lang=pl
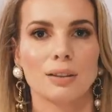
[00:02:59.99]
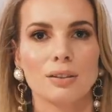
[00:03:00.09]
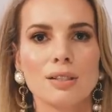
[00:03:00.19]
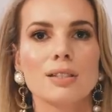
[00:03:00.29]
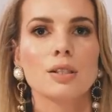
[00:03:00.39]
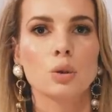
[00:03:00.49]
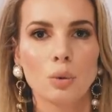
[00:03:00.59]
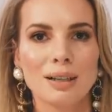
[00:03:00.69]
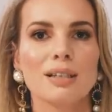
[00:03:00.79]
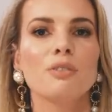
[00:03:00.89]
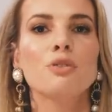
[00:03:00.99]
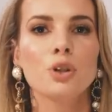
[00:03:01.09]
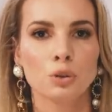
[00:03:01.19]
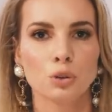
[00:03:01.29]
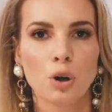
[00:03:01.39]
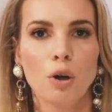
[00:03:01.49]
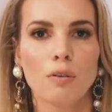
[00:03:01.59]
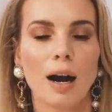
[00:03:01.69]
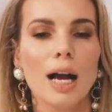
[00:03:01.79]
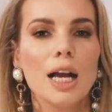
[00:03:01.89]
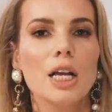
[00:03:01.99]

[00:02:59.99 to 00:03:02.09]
to jest sytuacja wyjątkowa.